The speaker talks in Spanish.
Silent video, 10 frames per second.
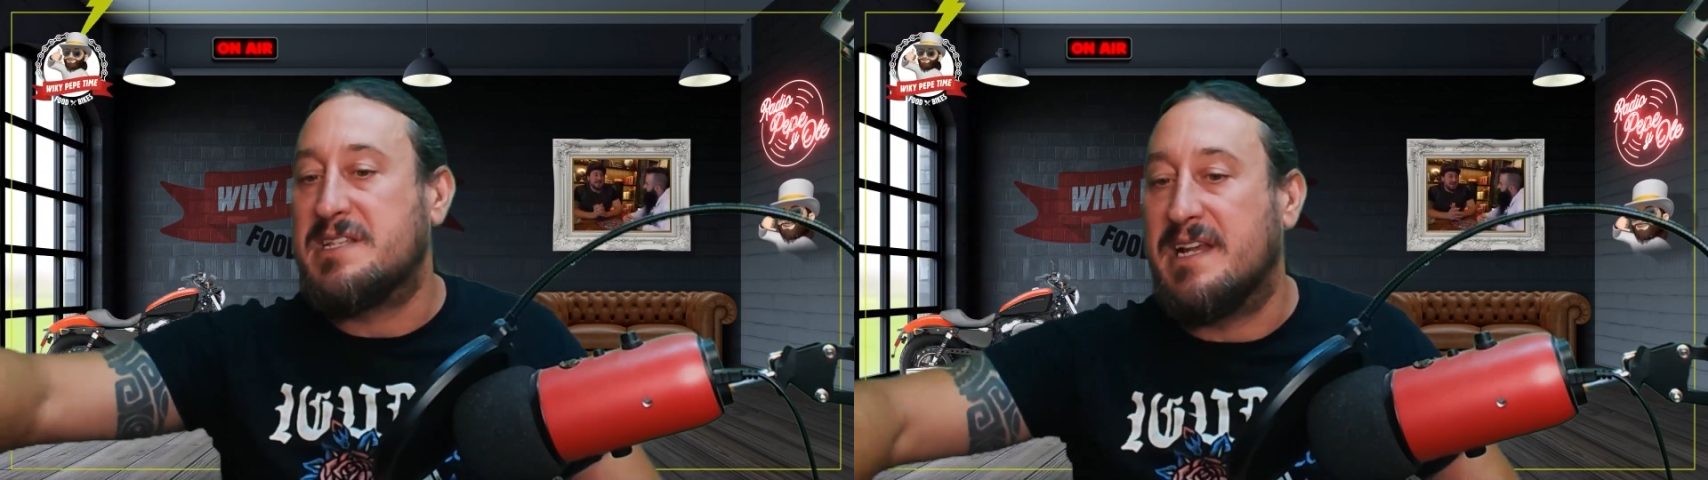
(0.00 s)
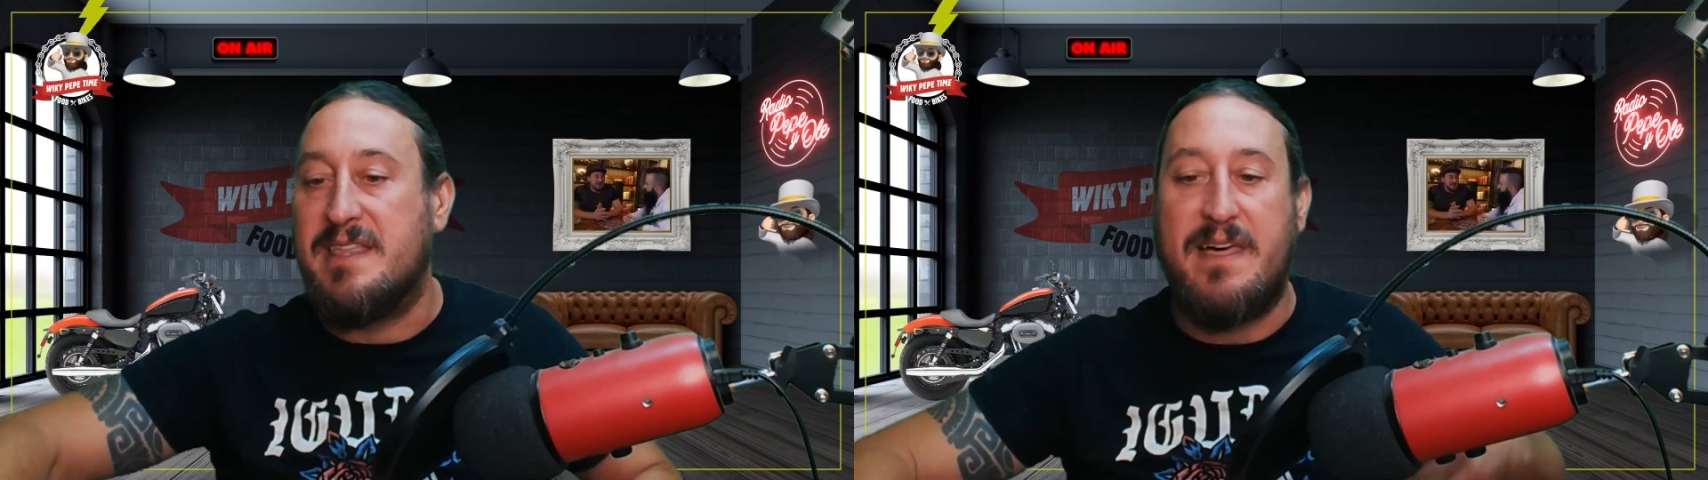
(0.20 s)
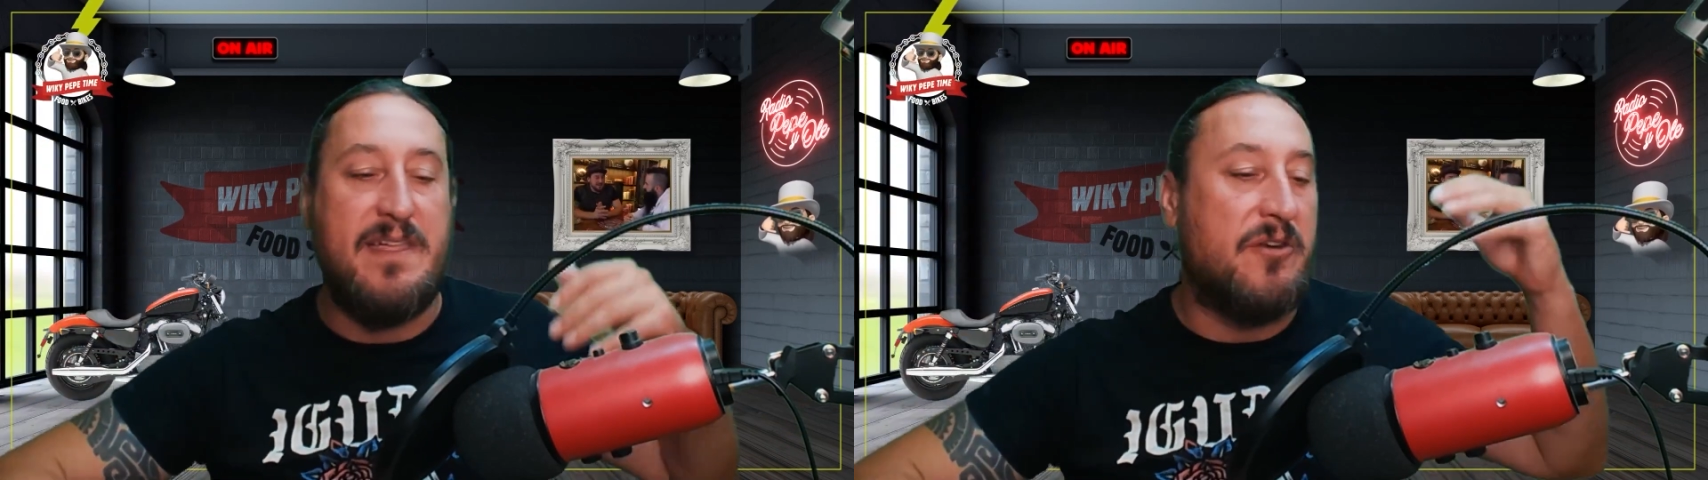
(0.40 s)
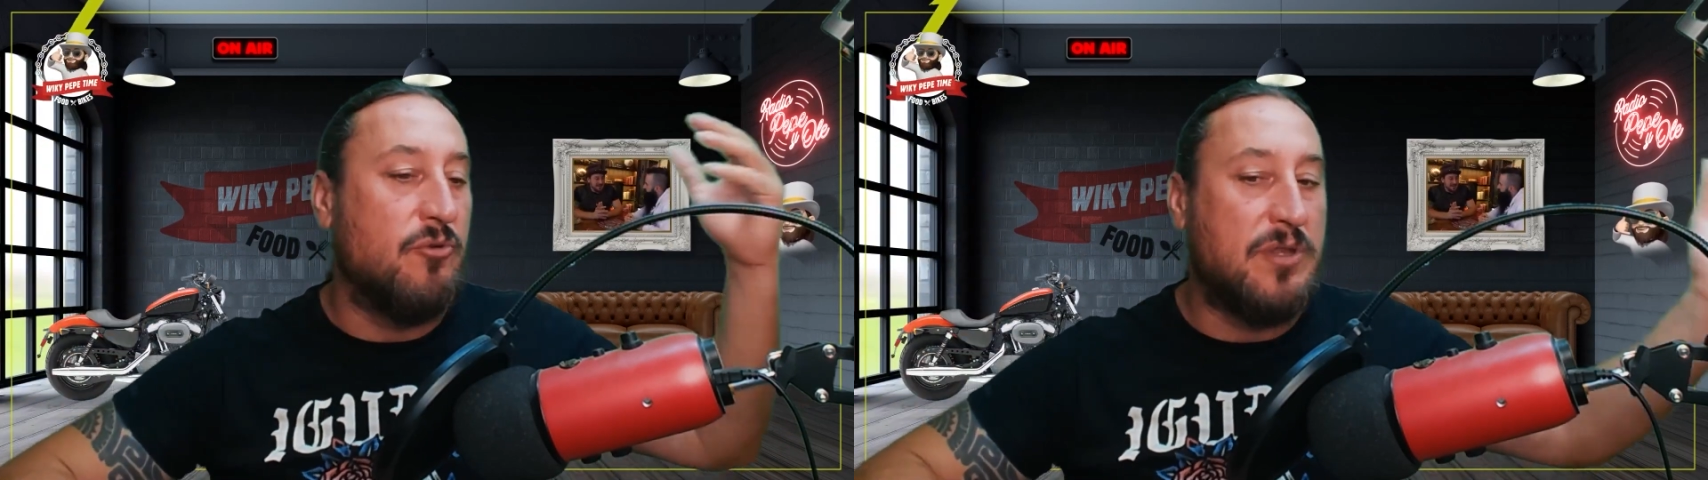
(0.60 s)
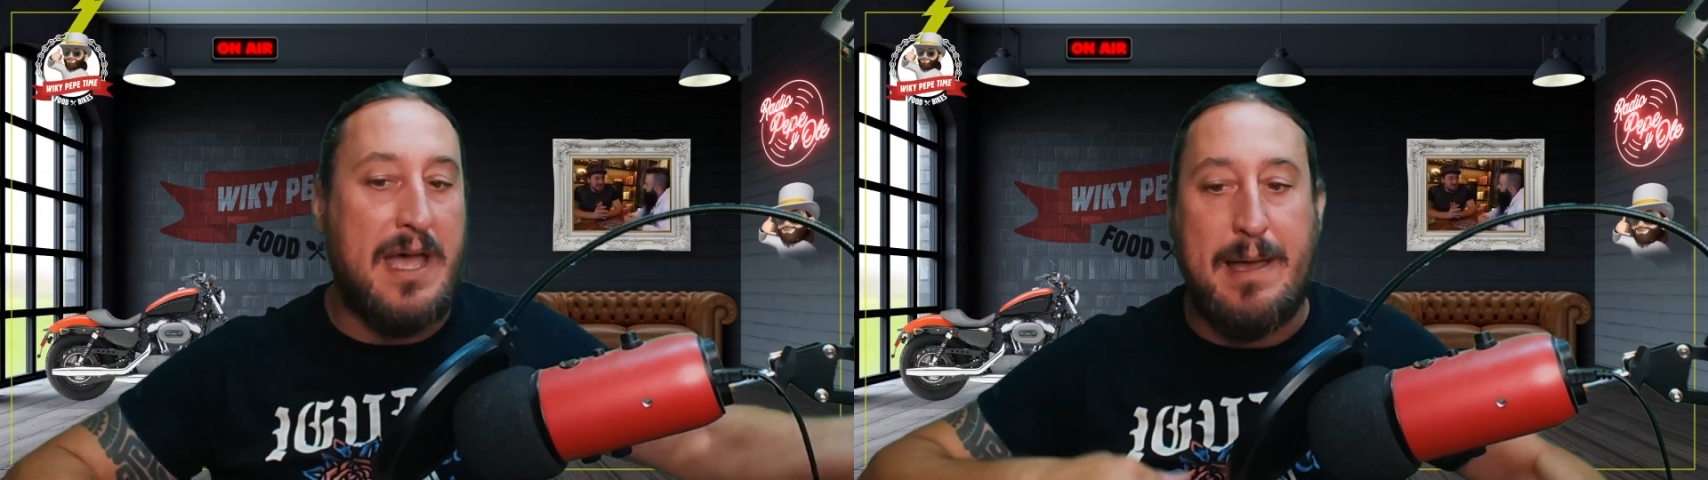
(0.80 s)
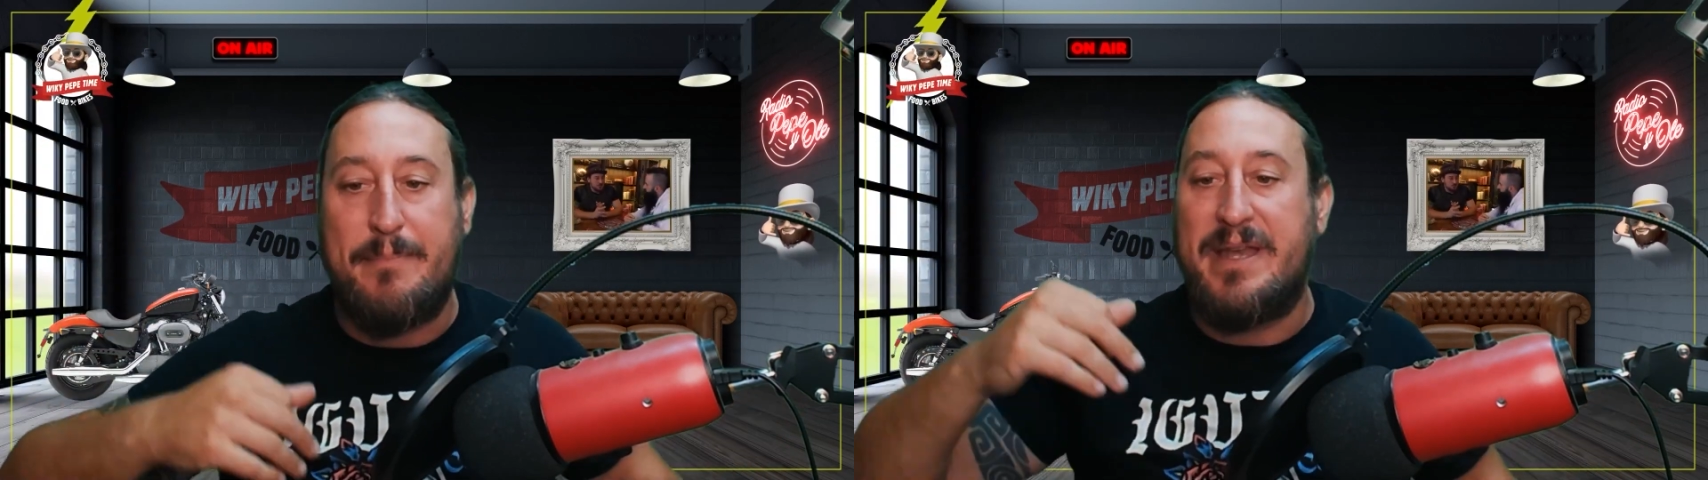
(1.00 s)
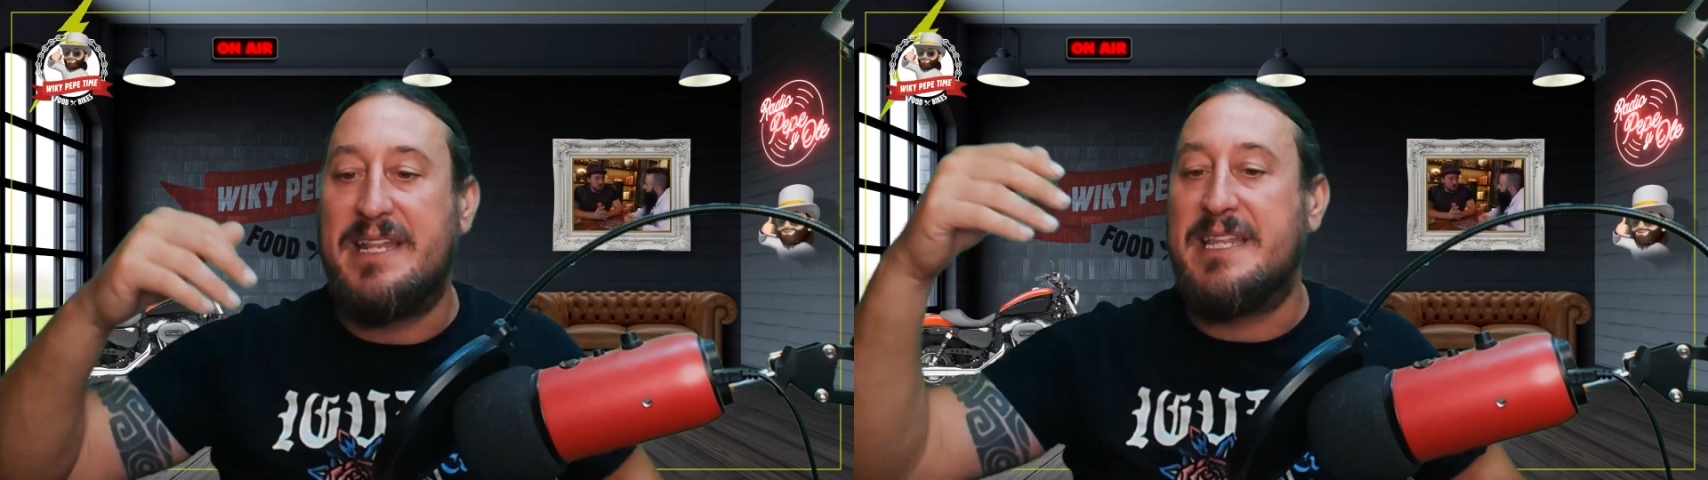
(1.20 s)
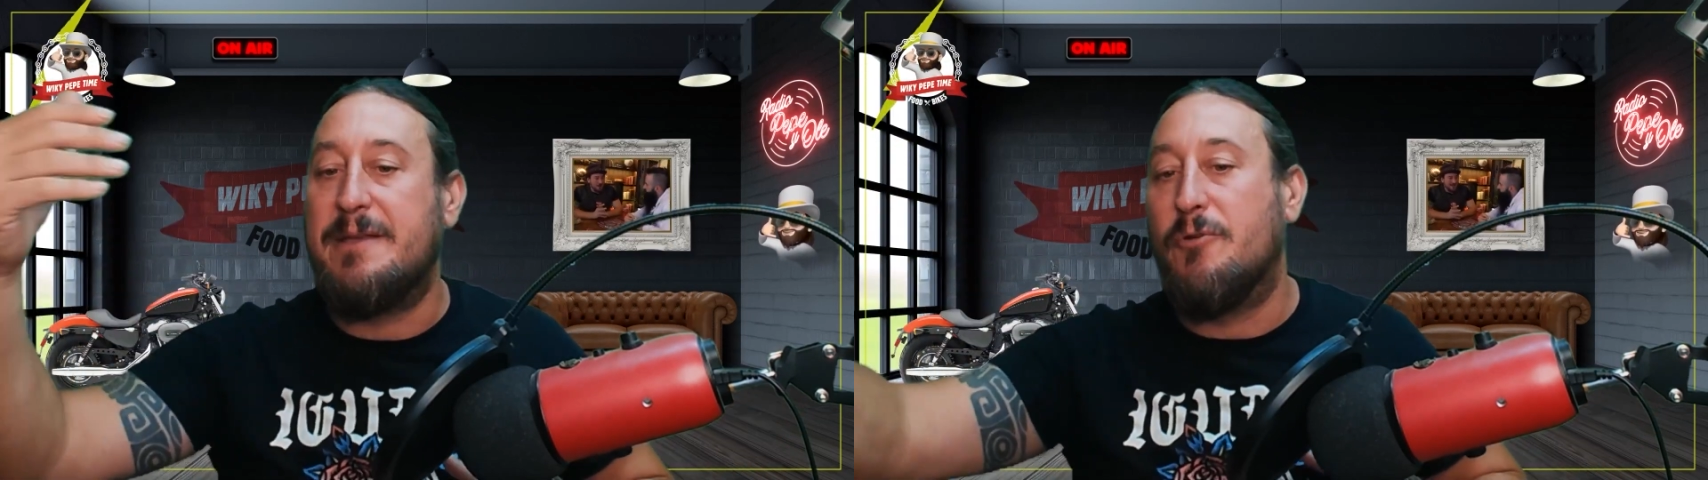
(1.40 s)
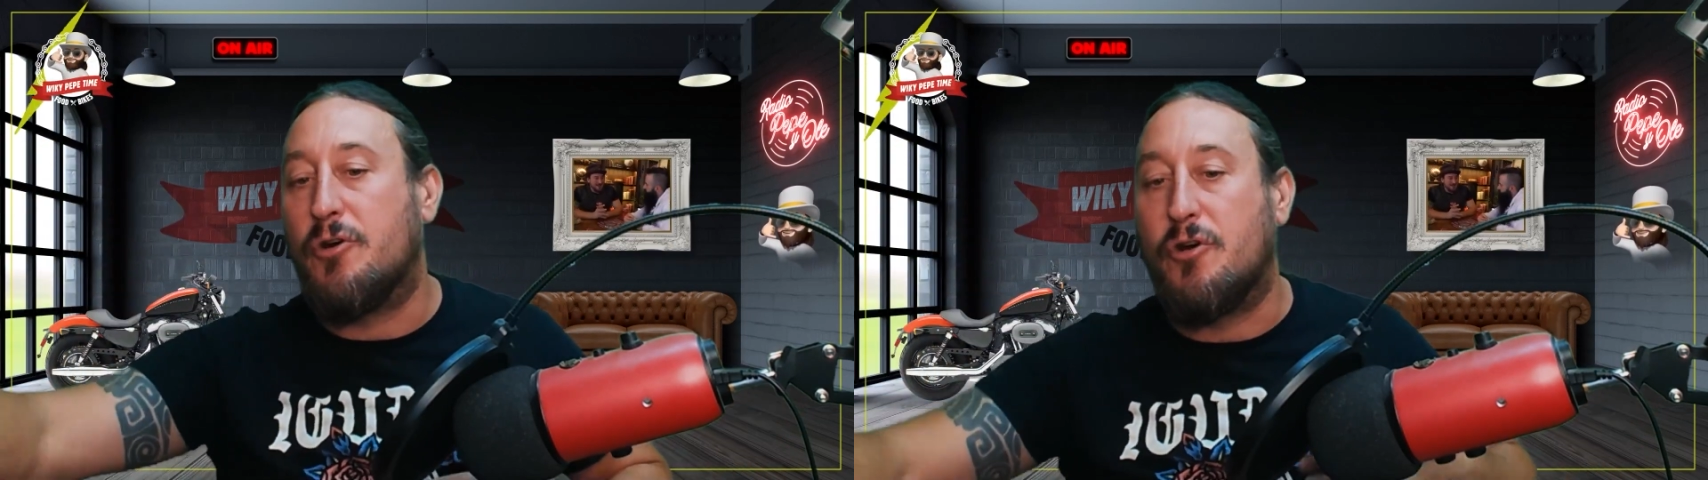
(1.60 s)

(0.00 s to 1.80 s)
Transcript: salida de ruta, aperitivos,